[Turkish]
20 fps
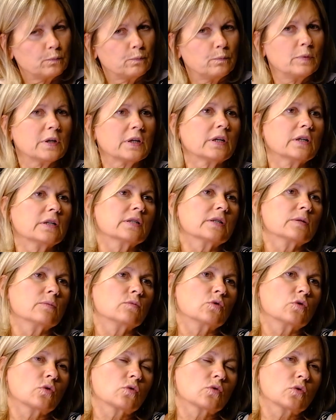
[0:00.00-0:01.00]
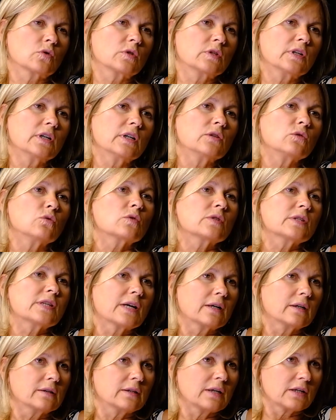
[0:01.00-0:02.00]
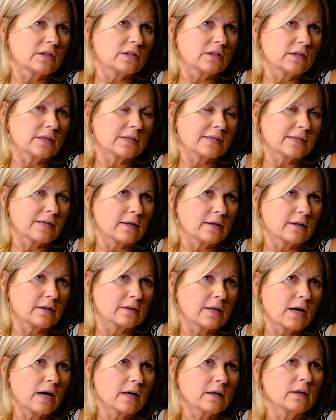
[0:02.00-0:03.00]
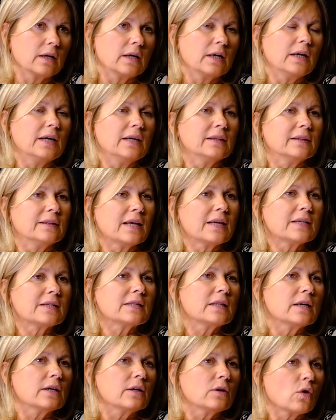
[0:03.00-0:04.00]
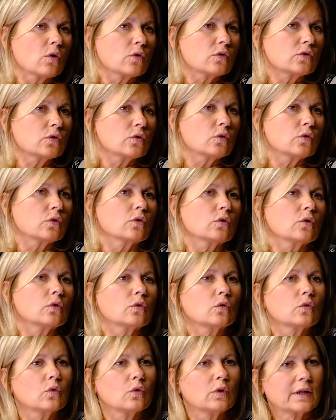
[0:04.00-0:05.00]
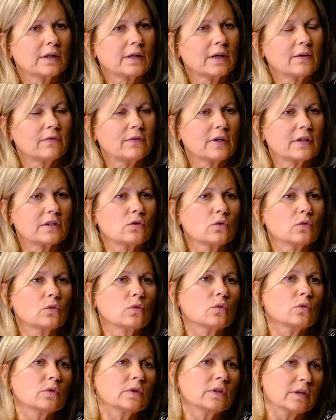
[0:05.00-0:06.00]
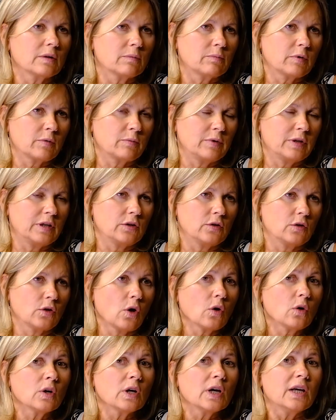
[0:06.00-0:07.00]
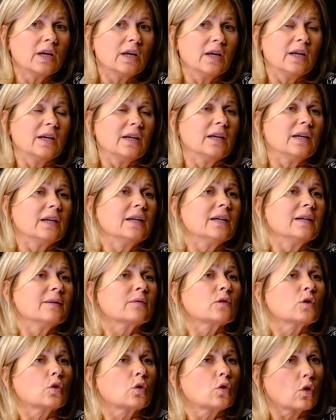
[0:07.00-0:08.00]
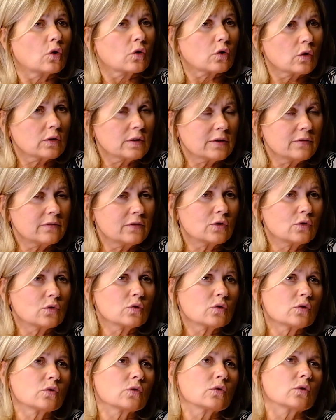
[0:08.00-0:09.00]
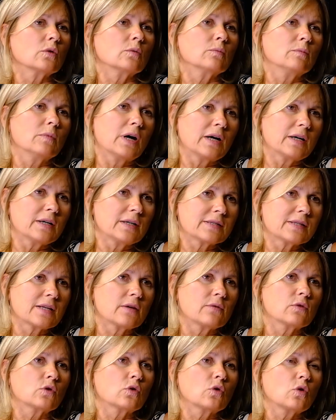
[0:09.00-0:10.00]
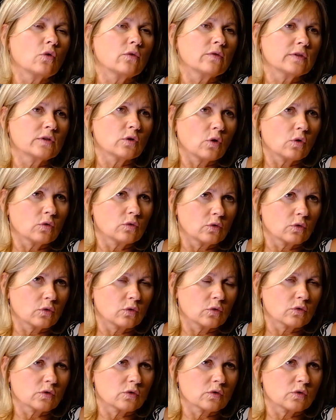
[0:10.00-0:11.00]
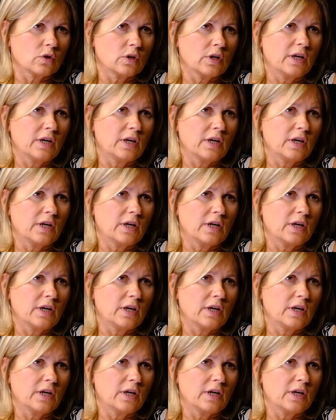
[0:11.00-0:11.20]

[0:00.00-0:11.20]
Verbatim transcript: bir kısım çocukta yüksek ateşle seyreder. Nezle, öksürük, kulak enfeksiyonu yapabiliyor. E, koronavirüs maalesef COVID-19